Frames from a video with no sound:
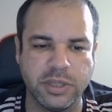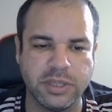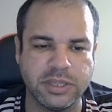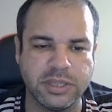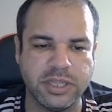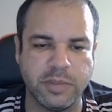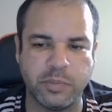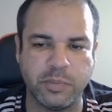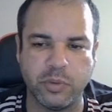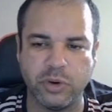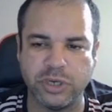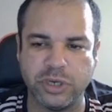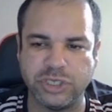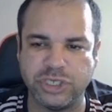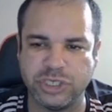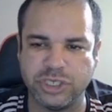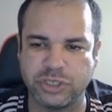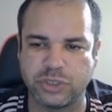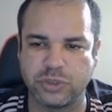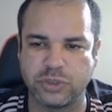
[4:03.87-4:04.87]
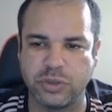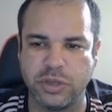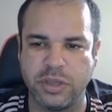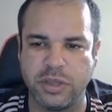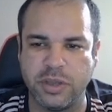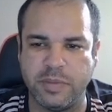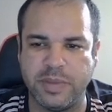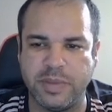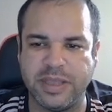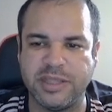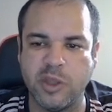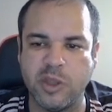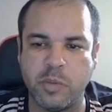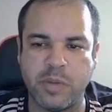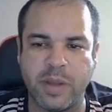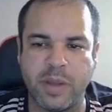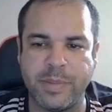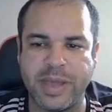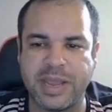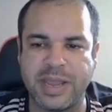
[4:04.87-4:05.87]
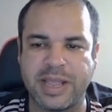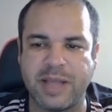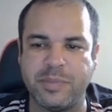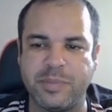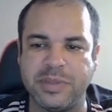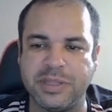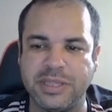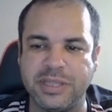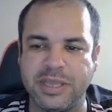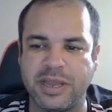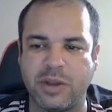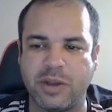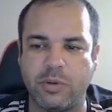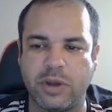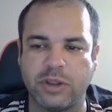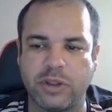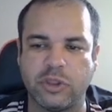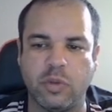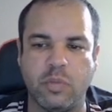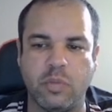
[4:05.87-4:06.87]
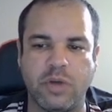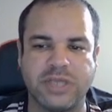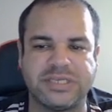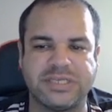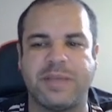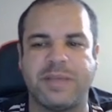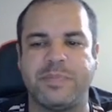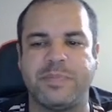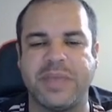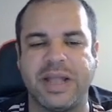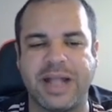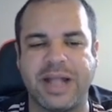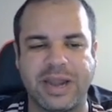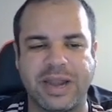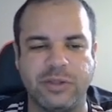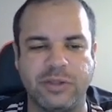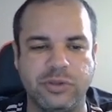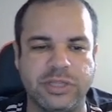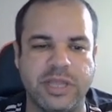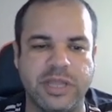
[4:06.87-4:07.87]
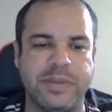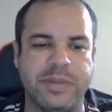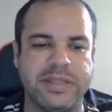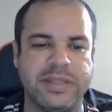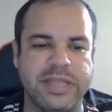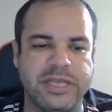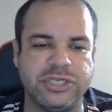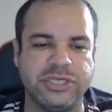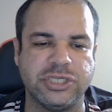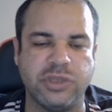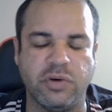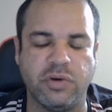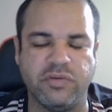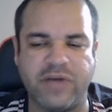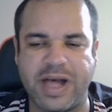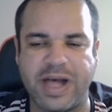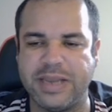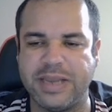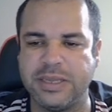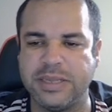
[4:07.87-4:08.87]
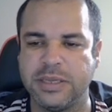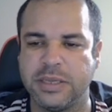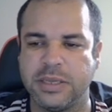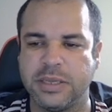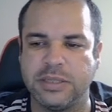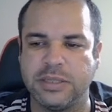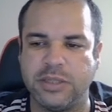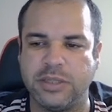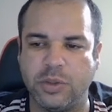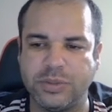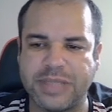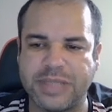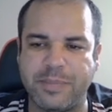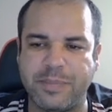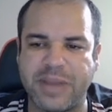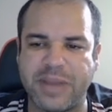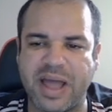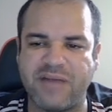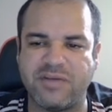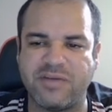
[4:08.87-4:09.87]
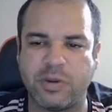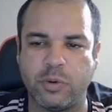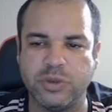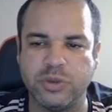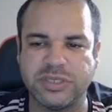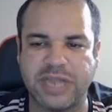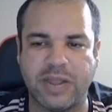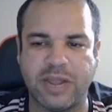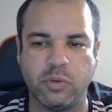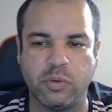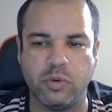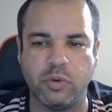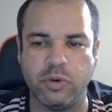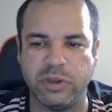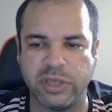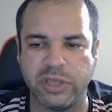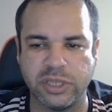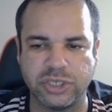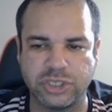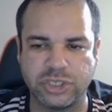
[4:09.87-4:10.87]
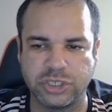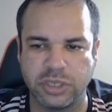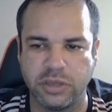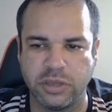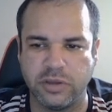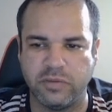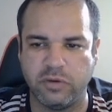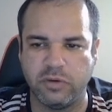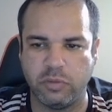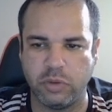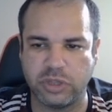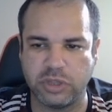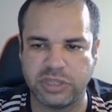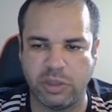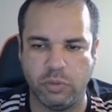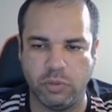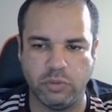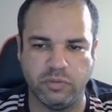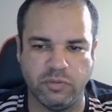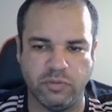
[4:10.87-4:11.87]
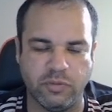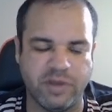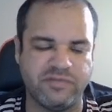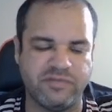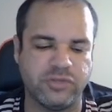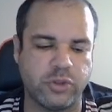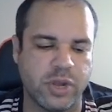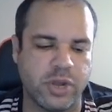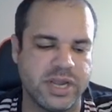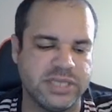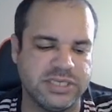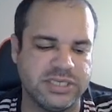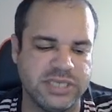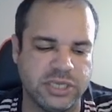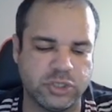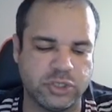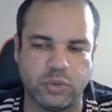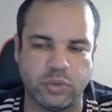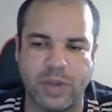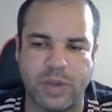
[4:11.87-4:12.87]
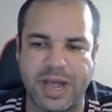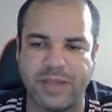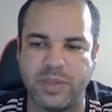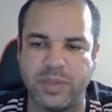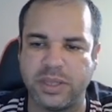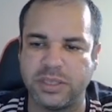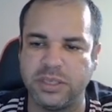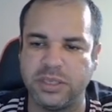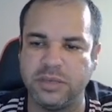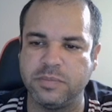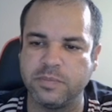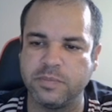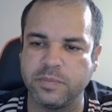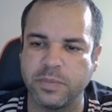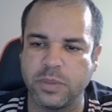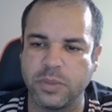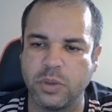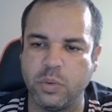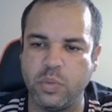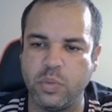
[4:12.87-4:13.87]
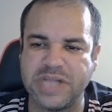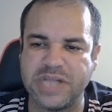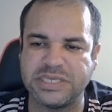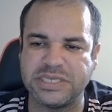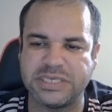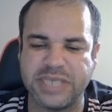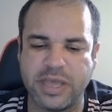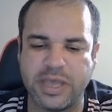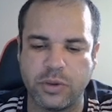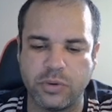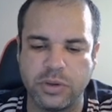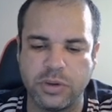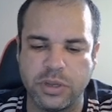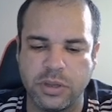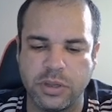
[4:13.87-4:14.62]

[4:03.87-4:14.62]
Depois disso, perdeu para América Mineira, agora tomou uma sapecada do Independente Del Vale. Então tá brava a coisa lá no Corinthians. Vou botar uma vitóriazinha suada aqui, 1 a 0